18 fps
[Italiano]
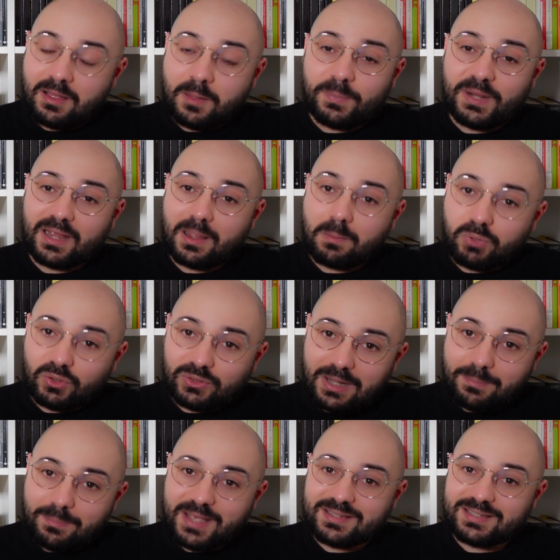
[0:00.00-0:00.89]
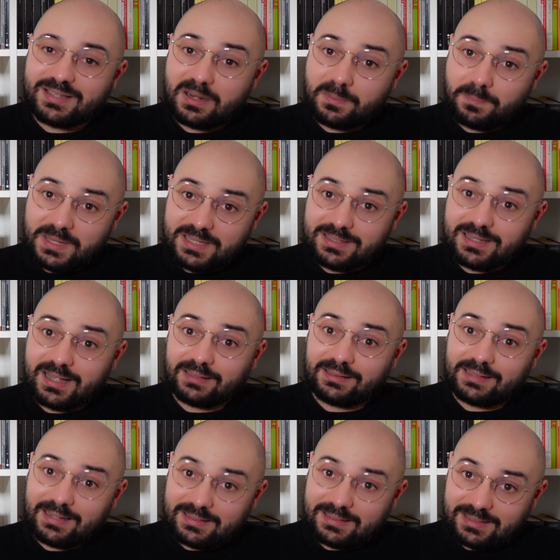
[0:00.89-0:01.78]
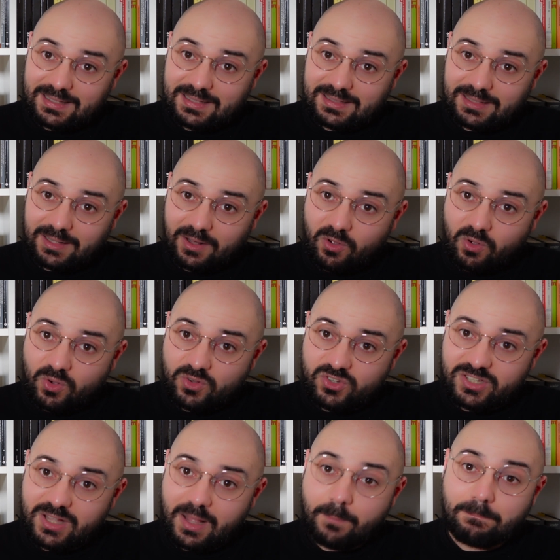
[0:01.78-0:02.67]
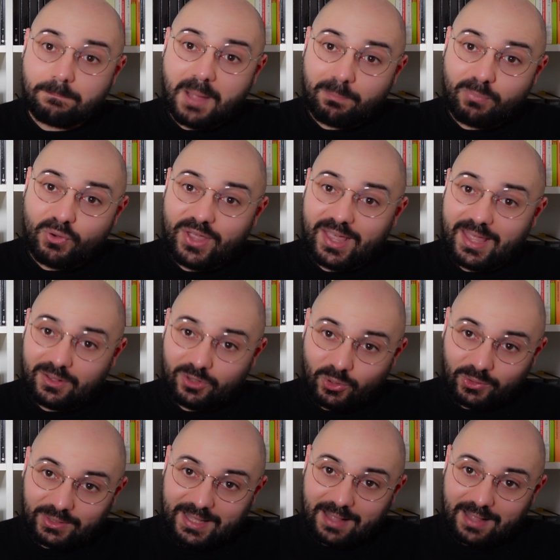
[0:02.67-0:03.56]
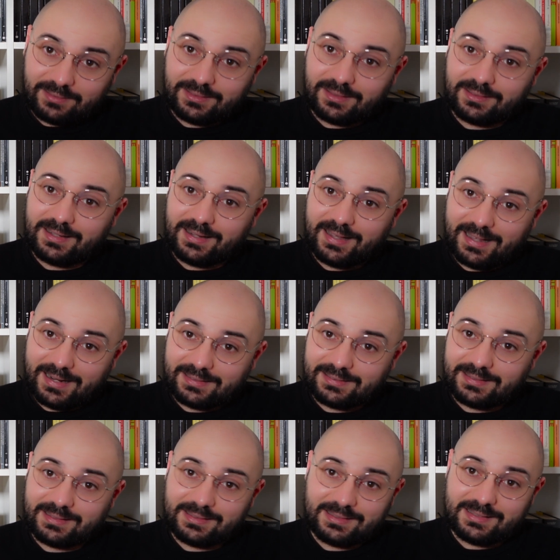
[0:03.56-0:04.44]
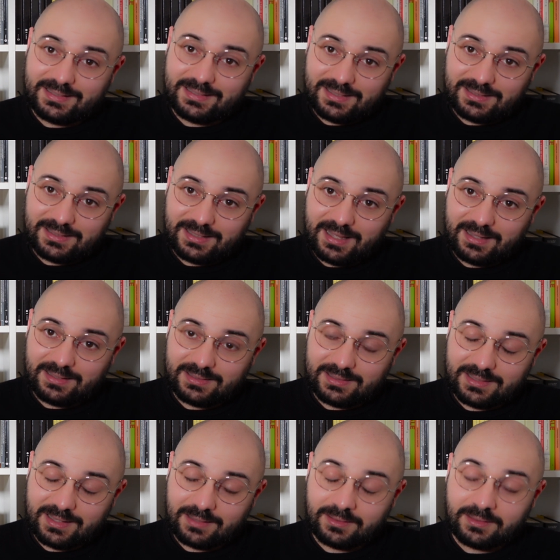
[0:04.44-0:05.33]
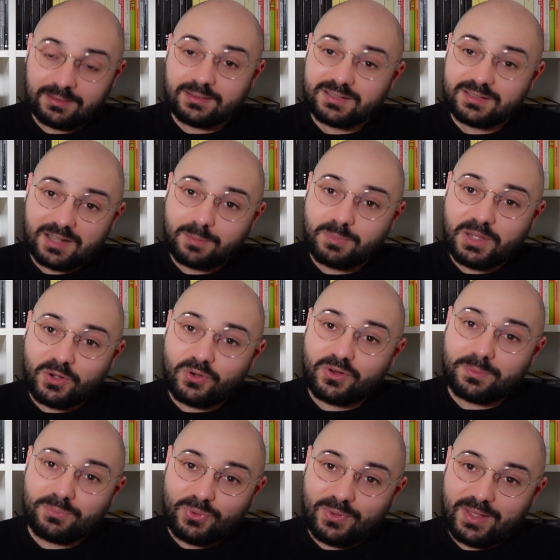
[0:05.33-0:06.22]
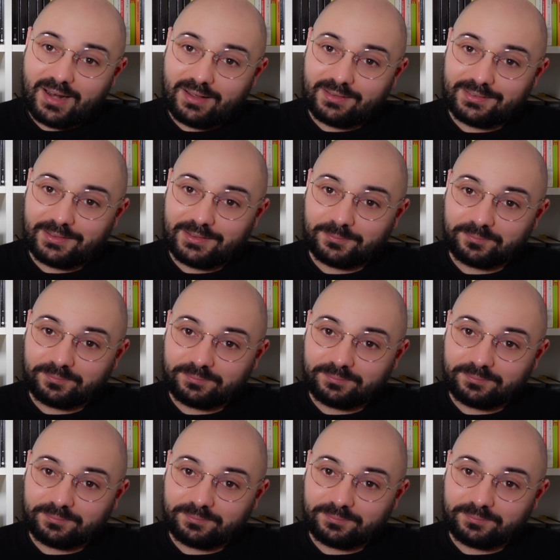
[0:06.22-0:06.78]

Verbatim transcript: perché potrebbe essere pensata la stessa cosa, ma poiché dotata del carattere dell'esistenza, sarebbe ancora più grande.